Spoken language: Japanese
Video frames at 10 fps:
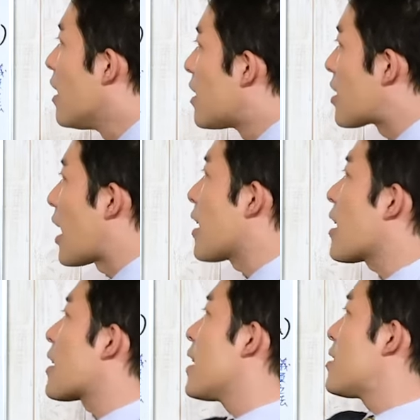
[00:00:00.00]
で田
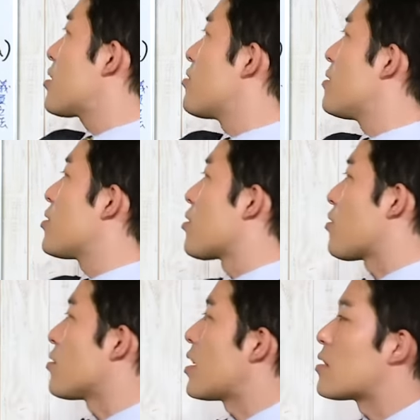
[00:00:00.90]
中建築事務所と
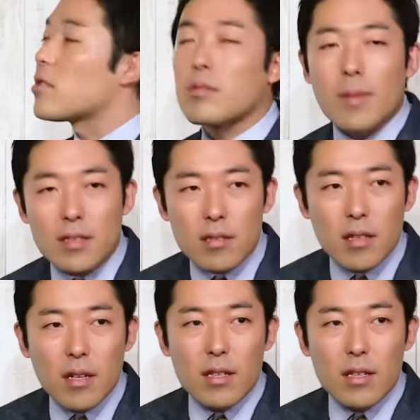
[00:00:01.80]
いうのを設立します